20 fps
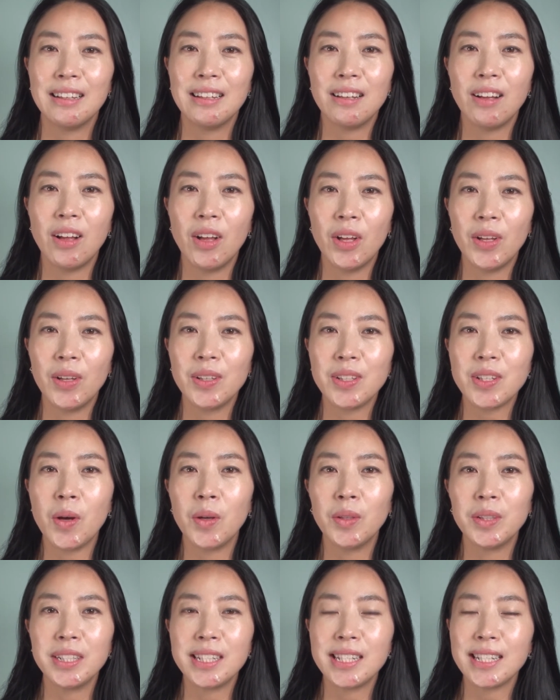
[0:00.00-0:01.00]
어,
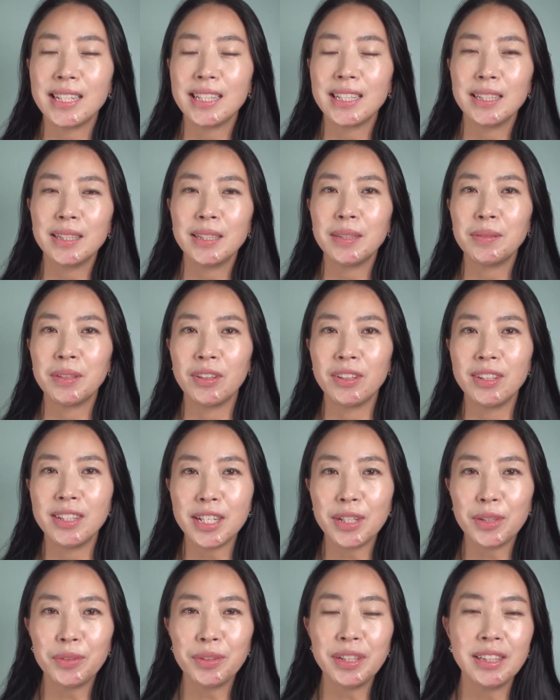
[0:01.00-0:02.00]
저는 지금 이걸
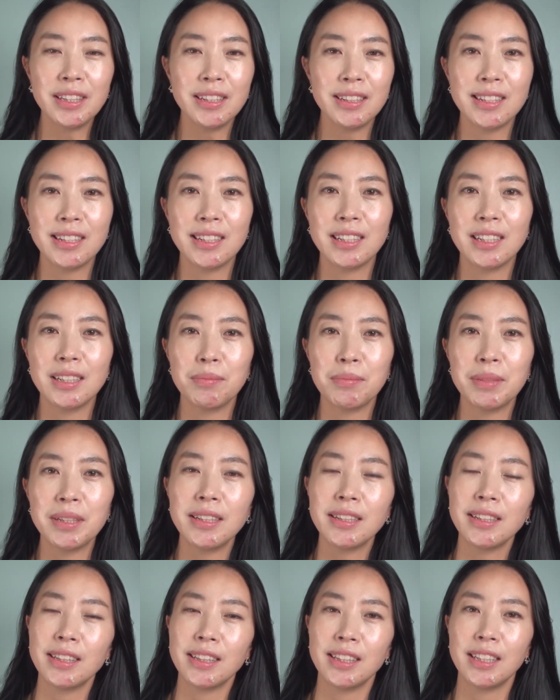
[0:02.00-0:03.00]
찍고 있는
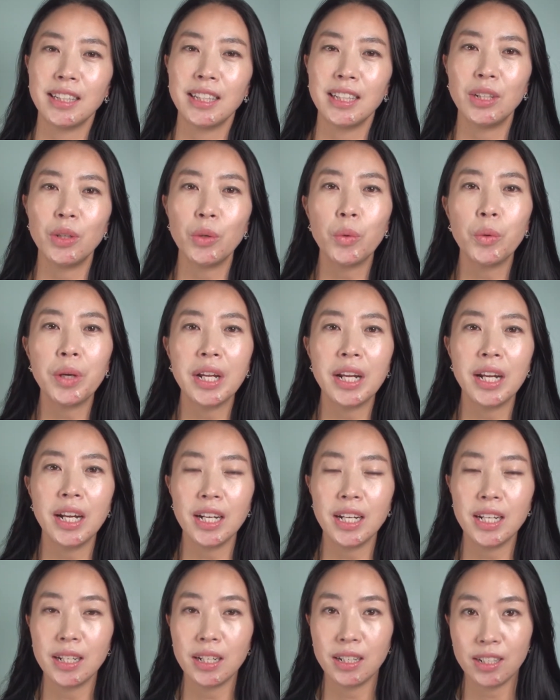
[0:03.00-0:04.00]
지금은
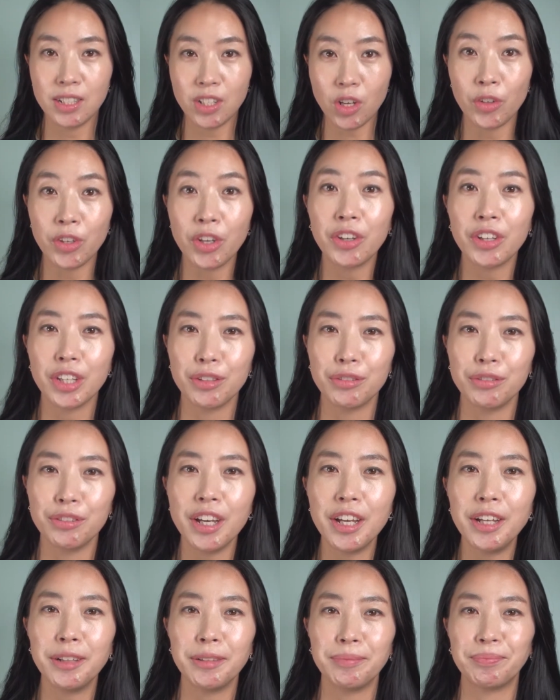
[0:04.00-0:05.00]
일요일
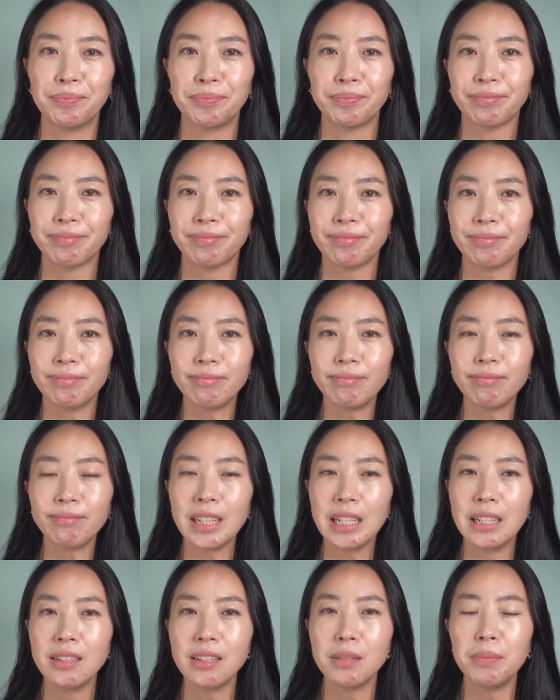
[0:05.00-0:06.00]
저녁이고요.
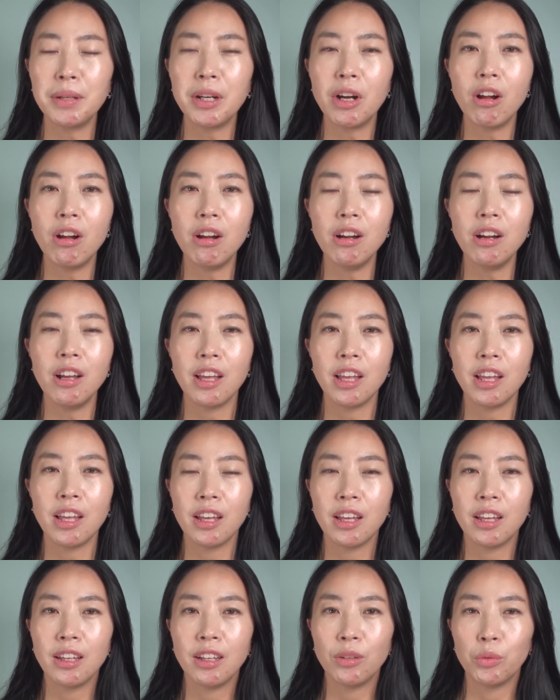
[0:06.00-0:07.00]
11월
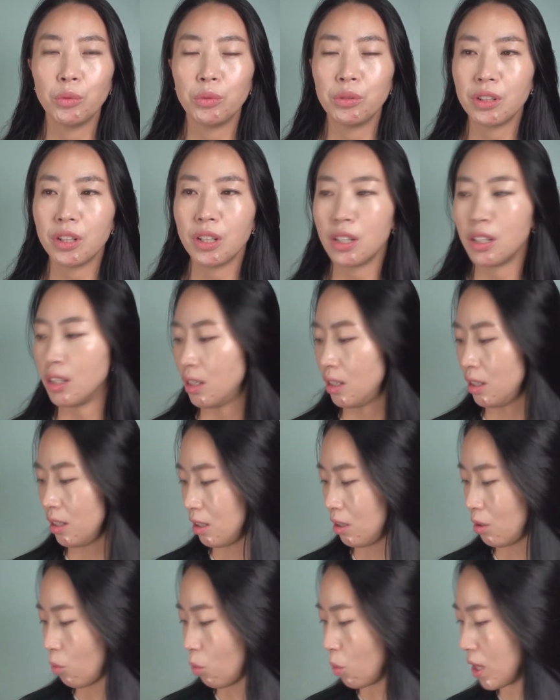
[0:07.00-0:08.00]
오늘이
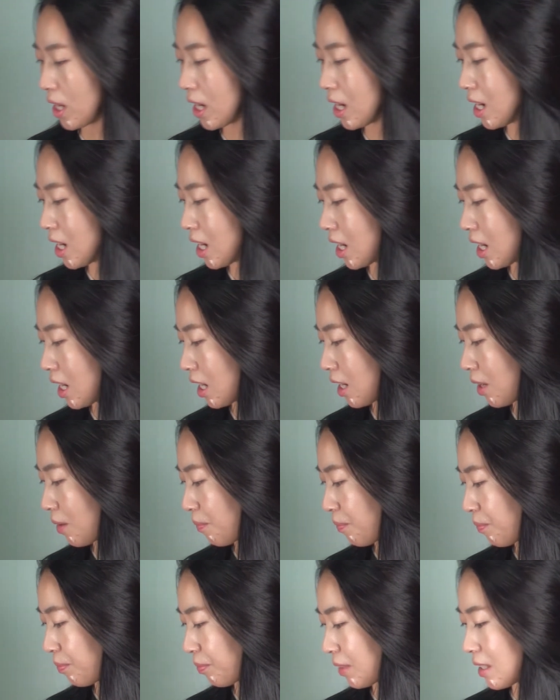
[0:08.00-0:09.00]
5일?
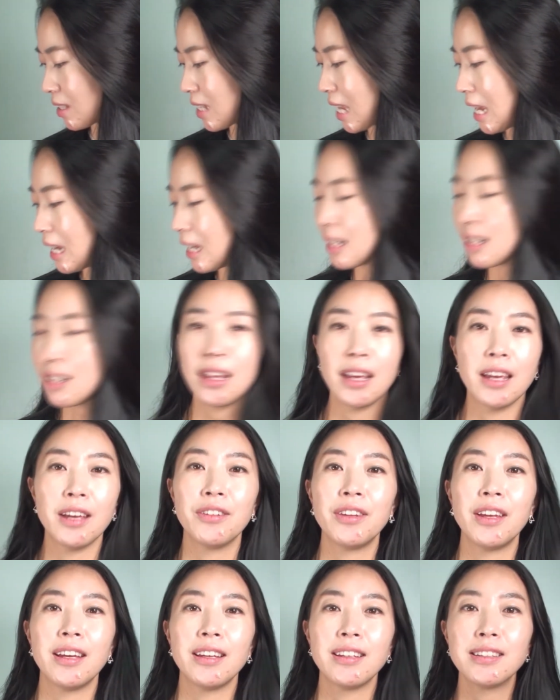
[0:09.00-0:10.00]

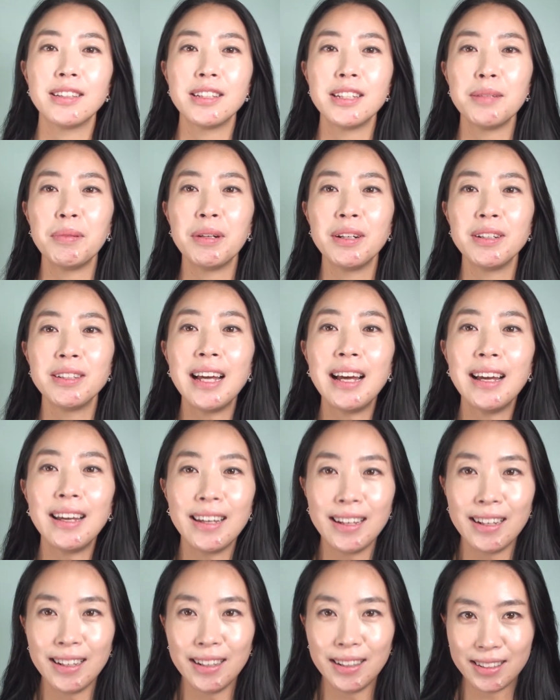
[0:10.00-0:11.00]
4일이네요. 네, 11월
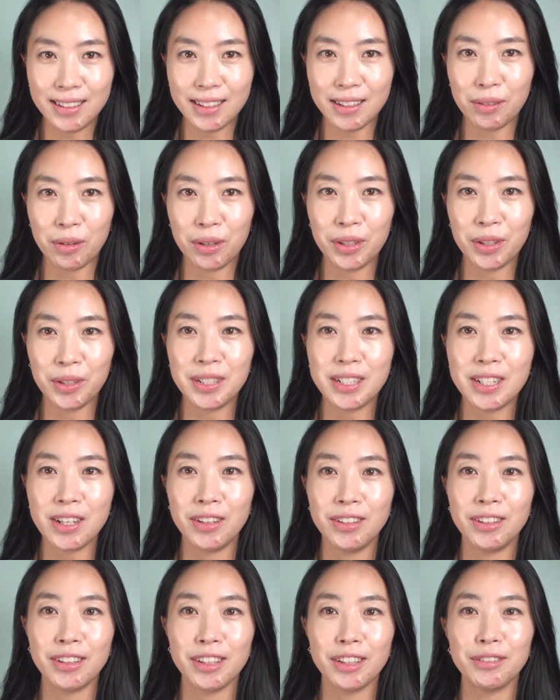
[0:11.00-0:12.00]
4일 이제 월요일
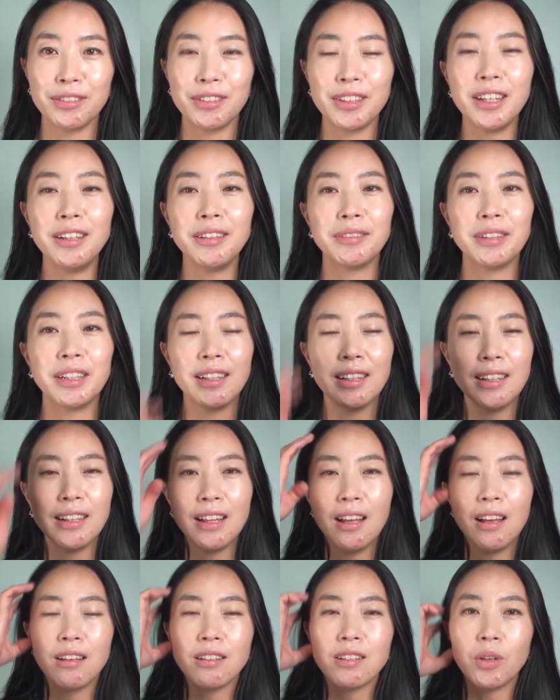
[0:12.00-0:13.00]
저녁이고요.
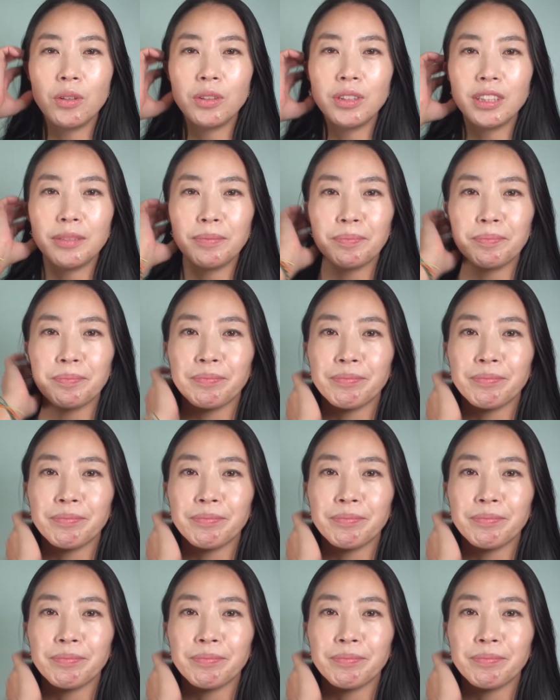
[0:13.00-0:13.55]
저는